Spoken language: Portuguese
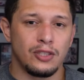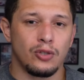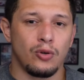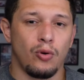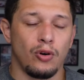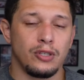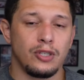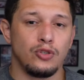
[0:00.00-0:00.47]
de
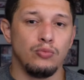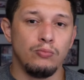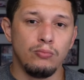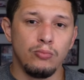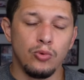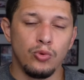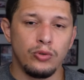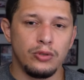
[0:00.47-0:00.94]
costas
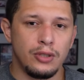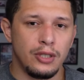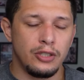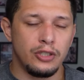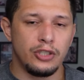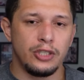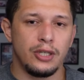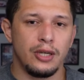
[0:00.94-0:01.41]
muito
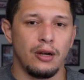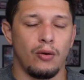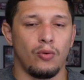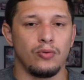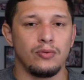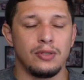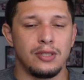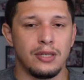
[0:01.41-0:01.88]
em dia,
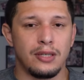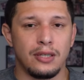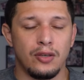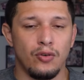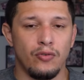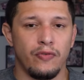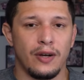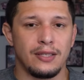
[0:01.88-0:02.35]

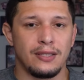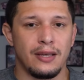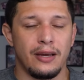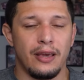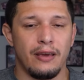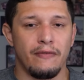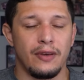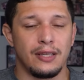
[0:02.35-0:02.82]
conseguiu fazer
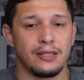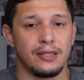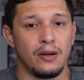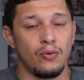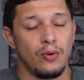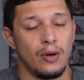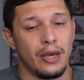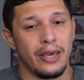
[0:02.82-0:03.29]
a
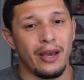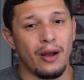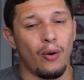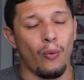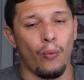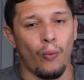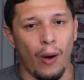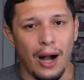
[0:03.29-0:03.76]
reversão e
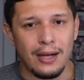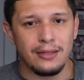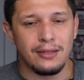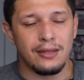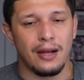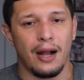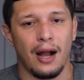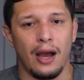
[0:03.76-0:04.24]

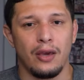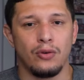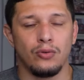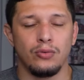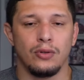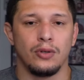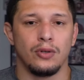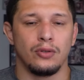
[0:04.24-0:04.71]
quase
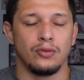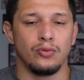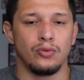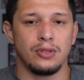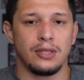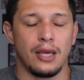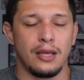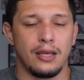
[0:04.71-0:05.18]
caiu
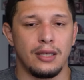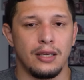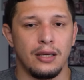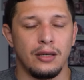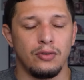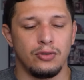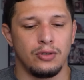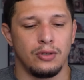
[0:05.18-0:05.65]
nos 100
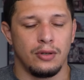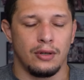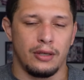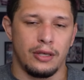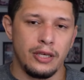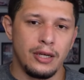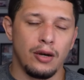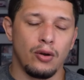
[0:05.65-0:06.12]
quilos.
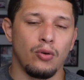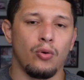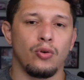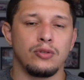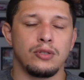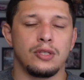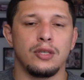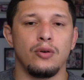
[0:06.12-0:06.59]
Ícaro
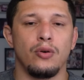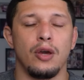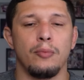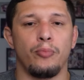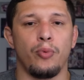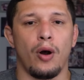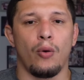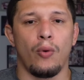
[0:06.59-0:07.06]
conseguiu
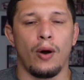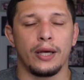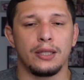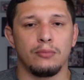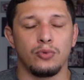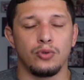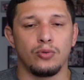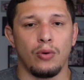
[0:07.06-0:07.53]
repor a
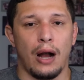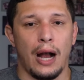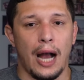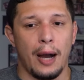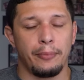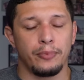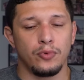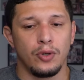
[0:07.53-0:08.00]
guarda muito
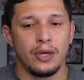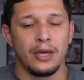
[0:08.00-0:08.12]
rápido